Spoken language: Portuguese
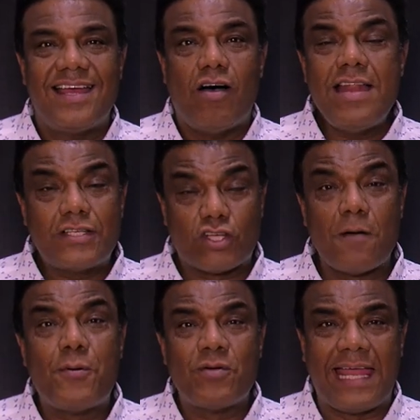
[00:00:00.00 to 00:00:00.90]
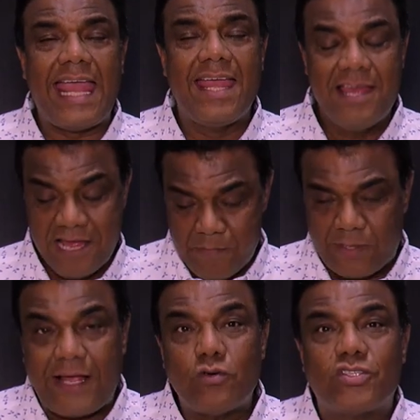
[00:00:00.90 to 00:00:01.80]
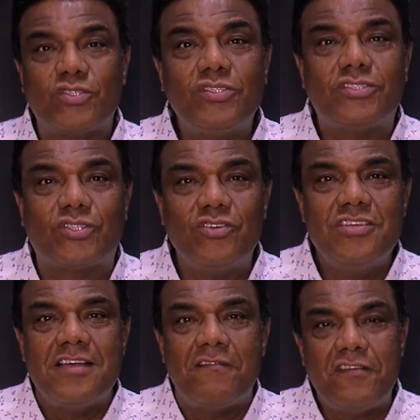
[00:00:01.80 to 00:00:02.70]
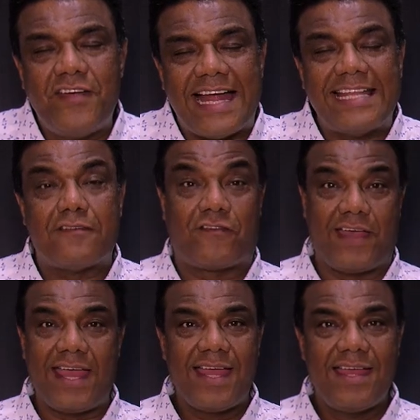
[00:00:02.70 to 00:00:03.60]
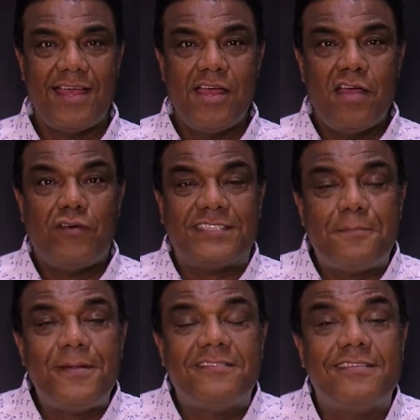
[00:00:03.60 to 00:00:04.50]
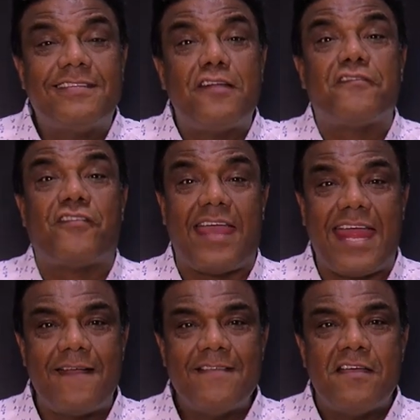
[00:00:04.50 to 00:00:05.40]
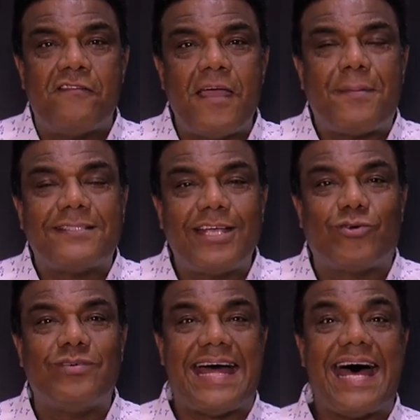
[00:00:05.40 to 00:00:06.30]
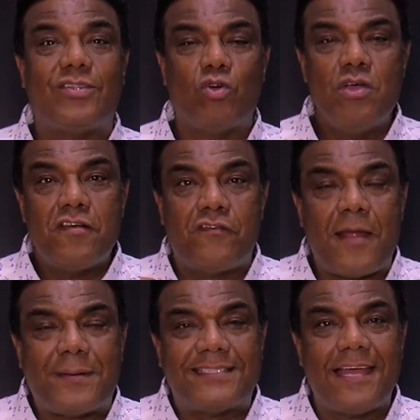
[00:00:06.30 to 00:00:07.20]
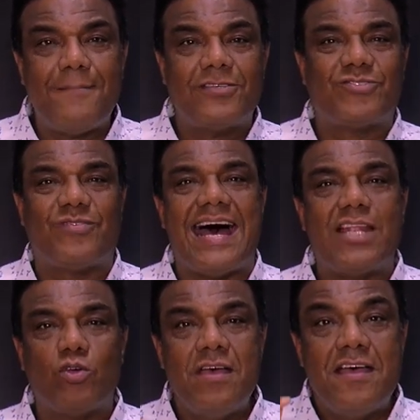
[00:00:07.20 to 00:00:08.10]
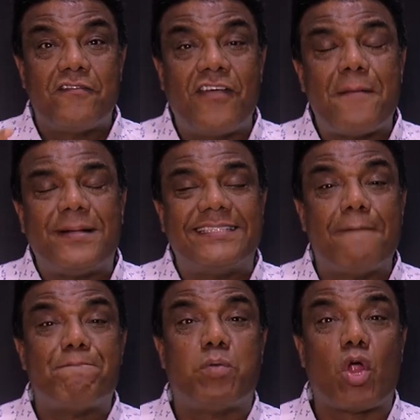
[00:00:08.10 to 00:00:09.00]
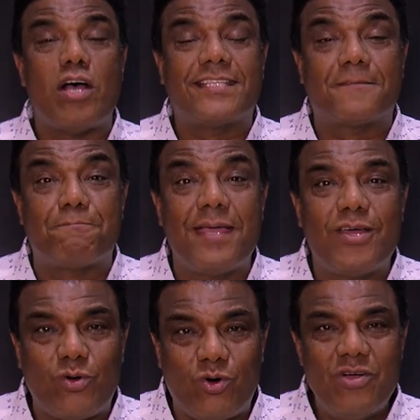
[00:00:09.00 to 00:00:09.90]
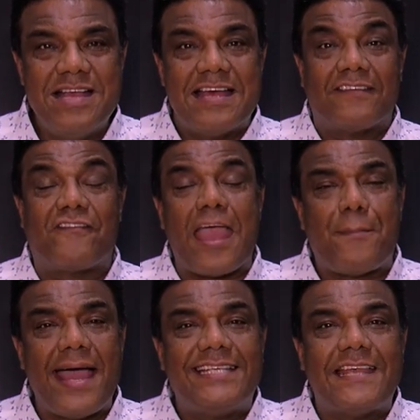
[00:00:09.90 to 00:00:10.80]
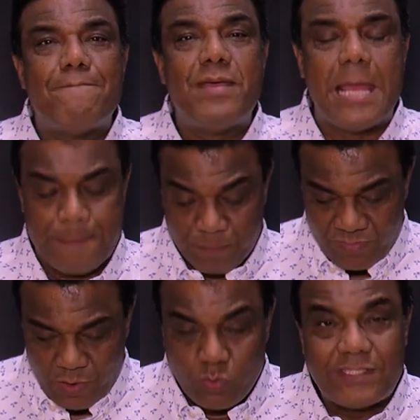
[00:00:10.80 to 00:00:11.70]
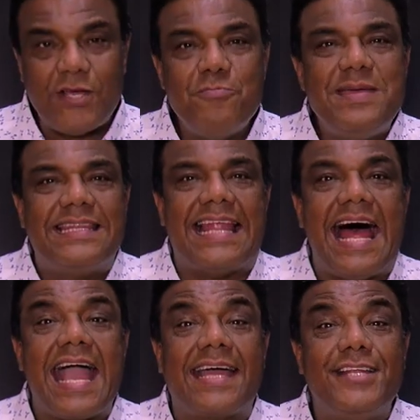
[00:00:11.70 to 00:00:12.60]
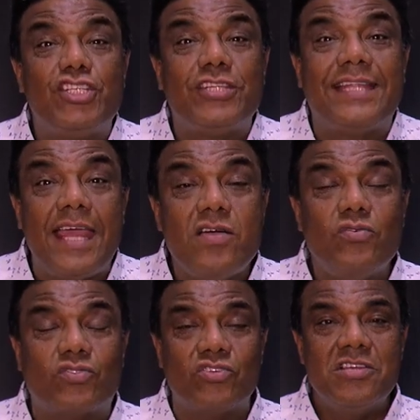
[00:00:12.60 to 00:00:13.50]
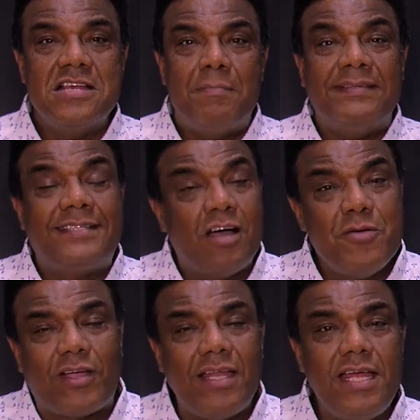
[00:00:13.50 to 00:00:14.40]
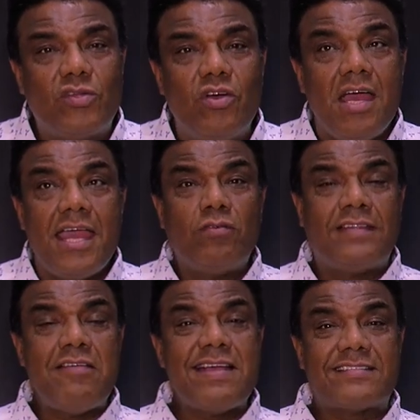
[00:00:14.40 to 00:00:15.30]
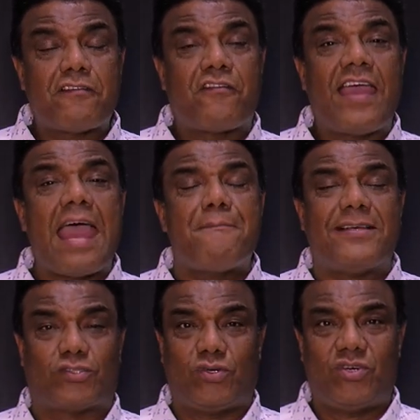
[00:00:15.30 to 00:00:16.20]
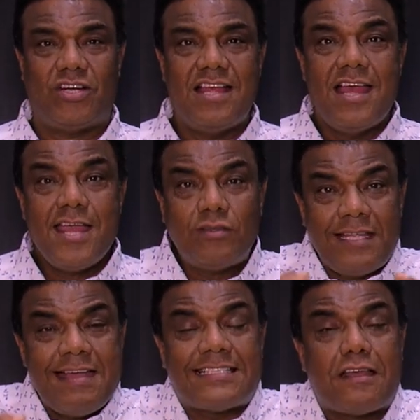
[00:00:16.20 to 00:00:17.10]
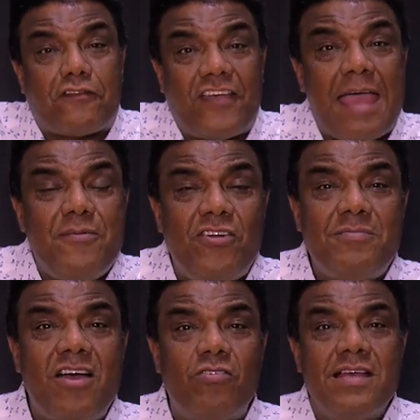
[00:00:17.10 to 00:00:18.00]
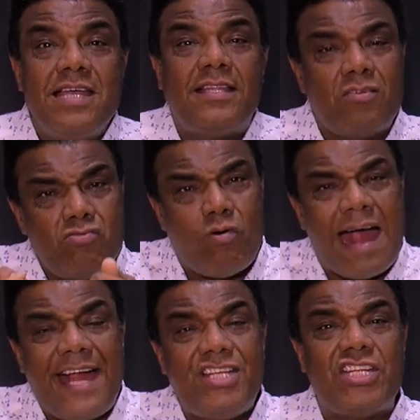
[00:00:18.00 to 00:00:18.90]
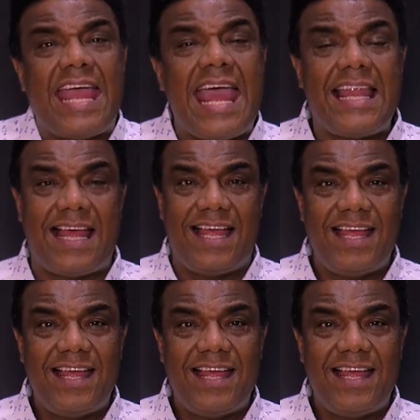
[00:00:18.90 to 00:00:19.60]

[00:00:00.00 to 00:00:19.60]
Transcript: Olha só por quê? Porque o justo viverá da fé. Você precisa ter fé. Fé para ser curado, fé para ser abençoado, fé para ser próspero, fé para receber o seu milagre de Deus. Mas então, meu querido, eu tenho essa fé, pastor. Eu tenho essa fé, meu irmão. Então guarde ela.